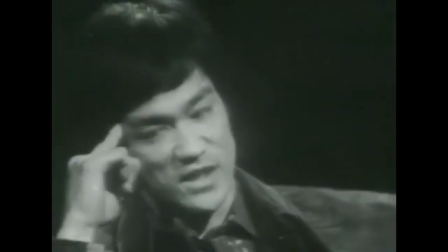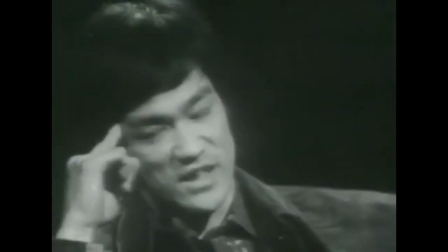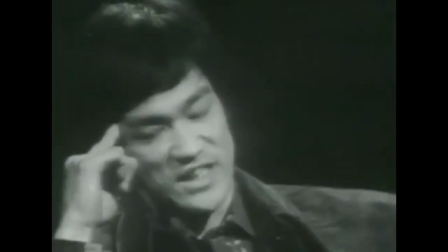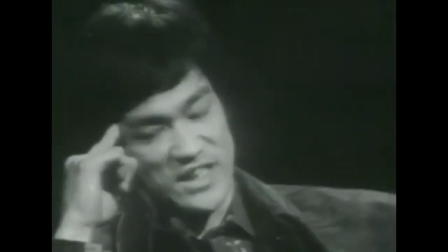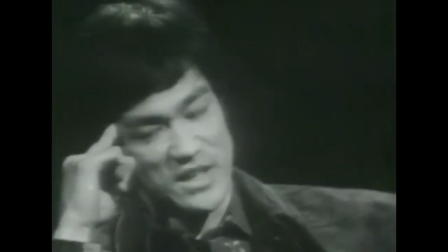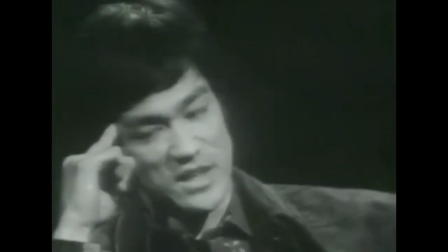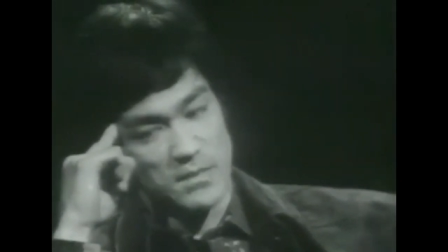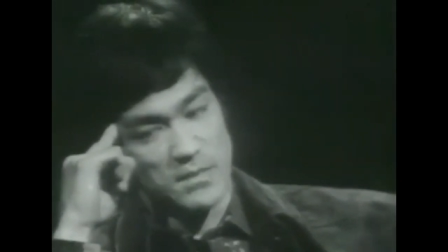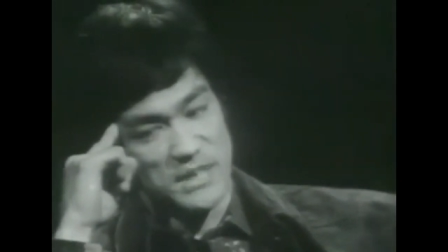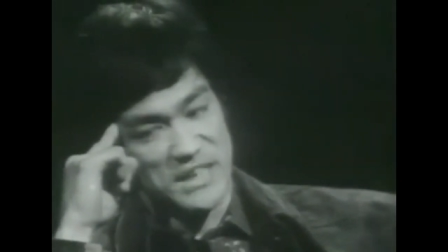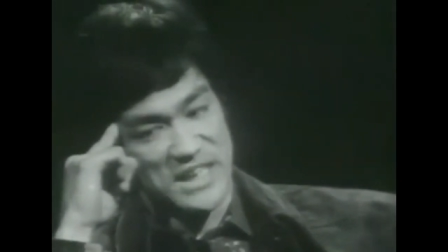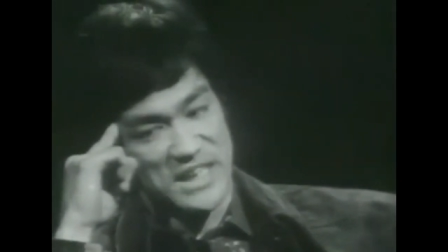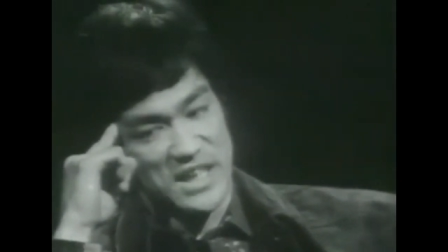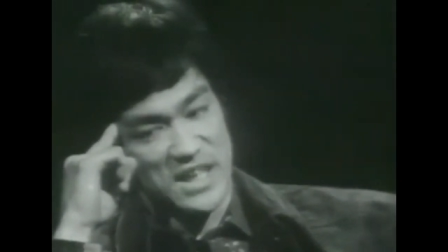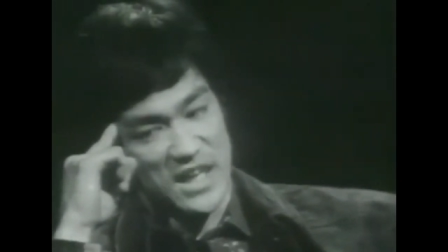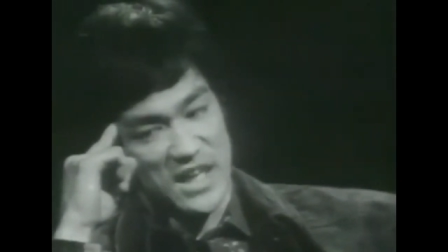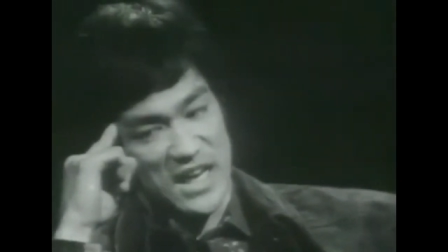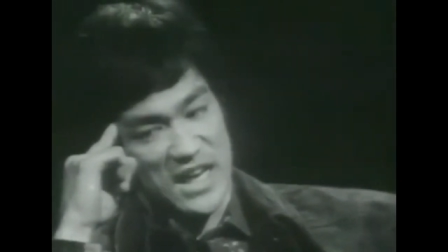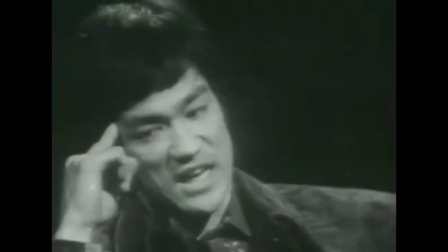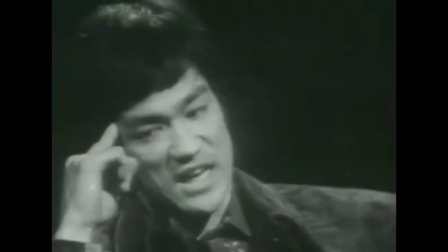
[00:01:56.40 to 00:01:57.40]
flops, en Sony
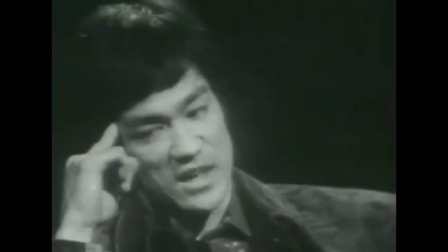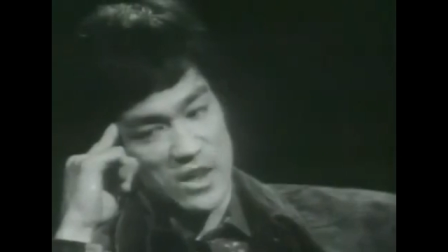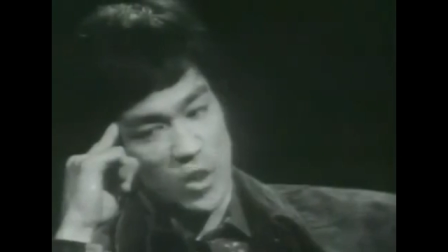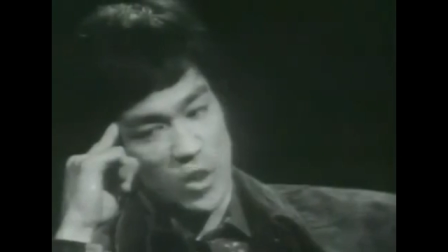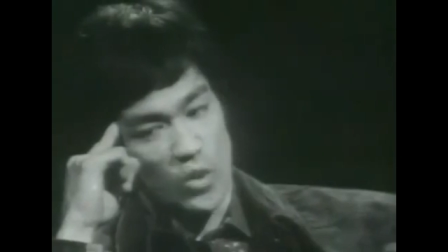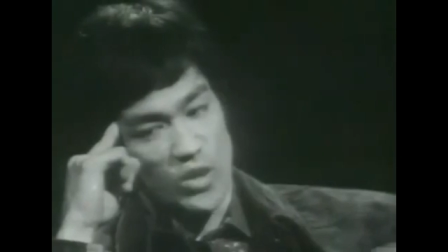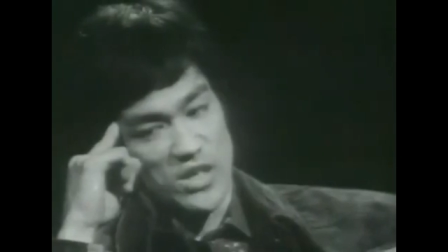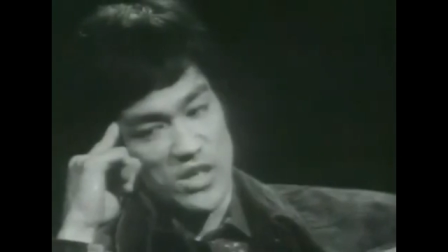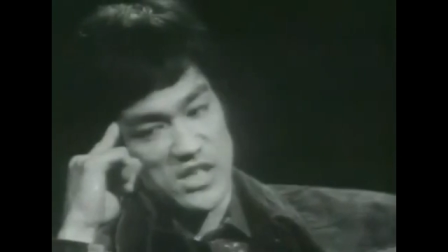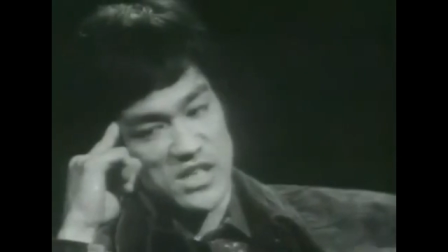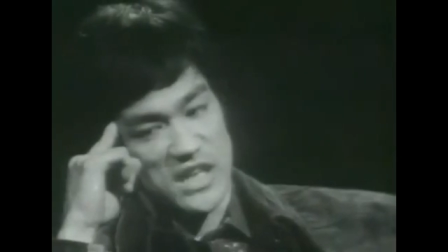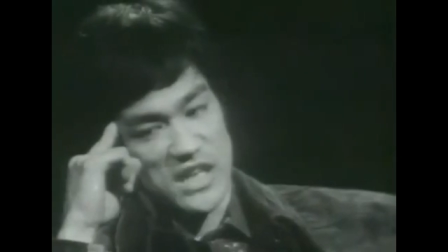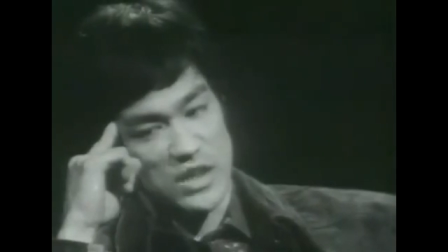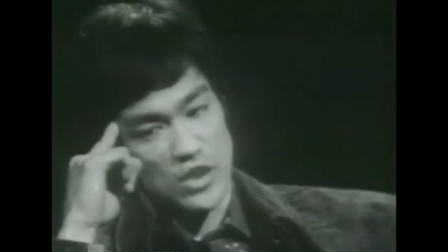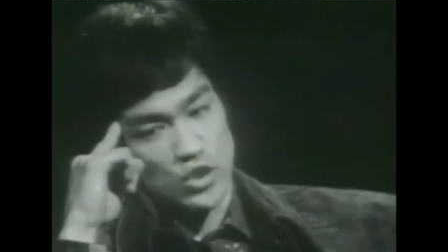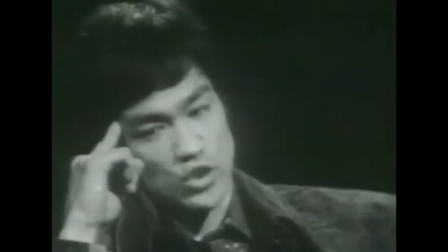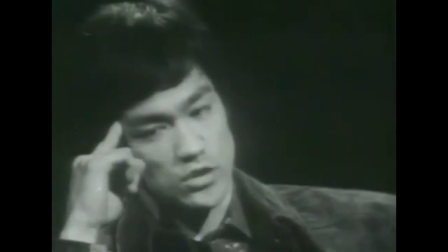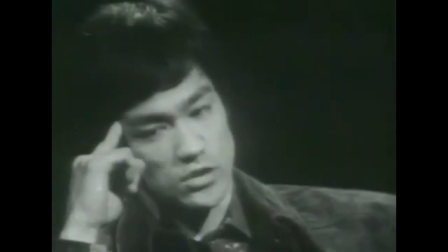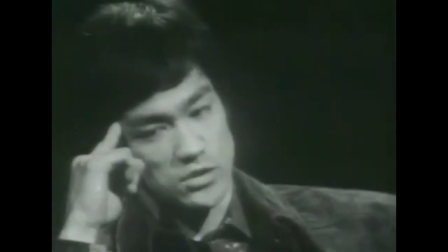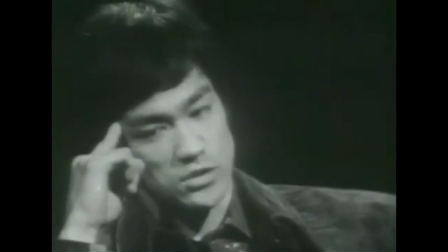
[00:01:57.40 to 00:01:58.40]
se han centrado en lo más
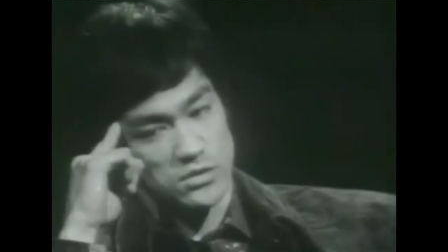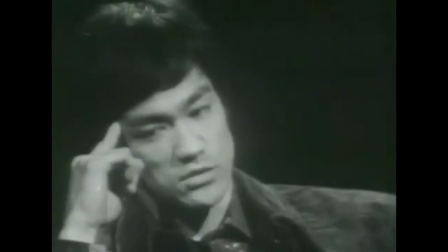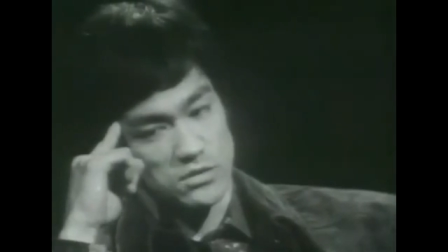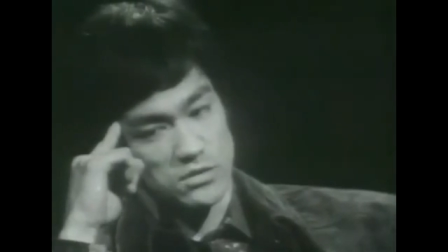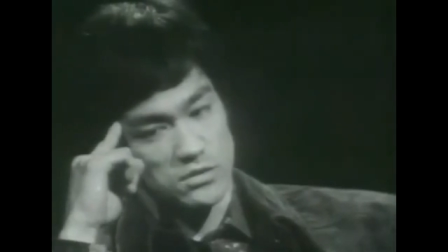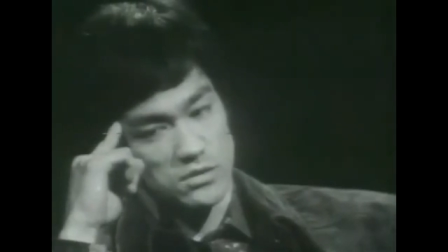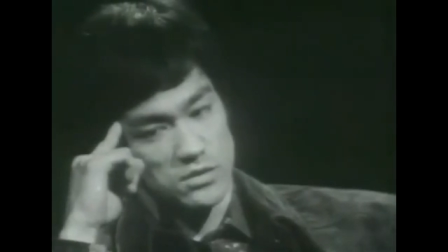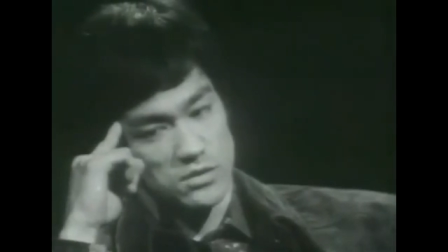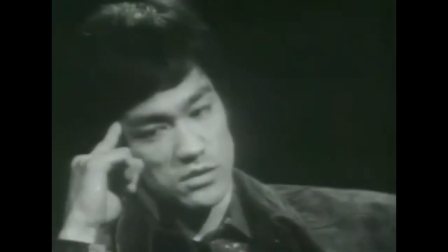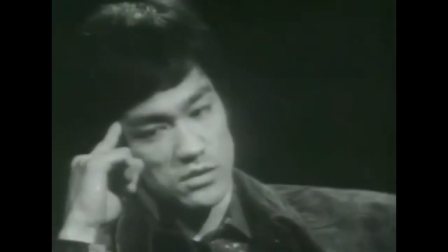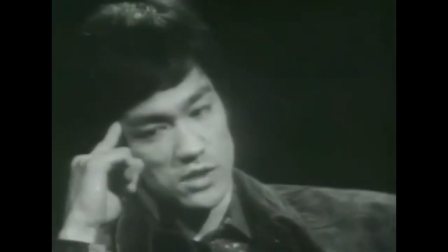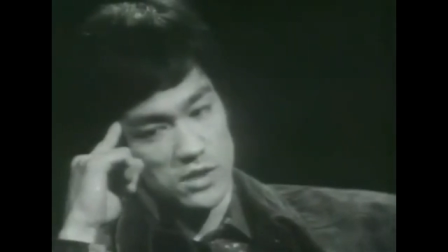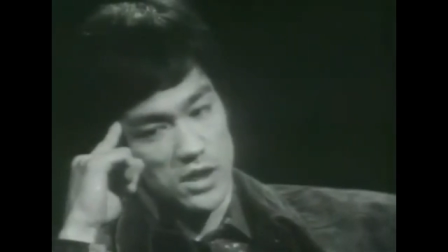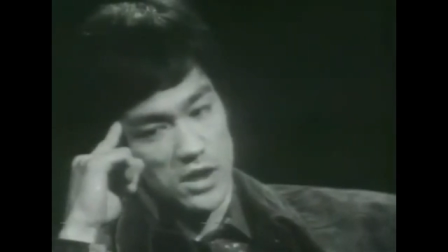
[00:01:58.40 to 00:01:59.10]
importante.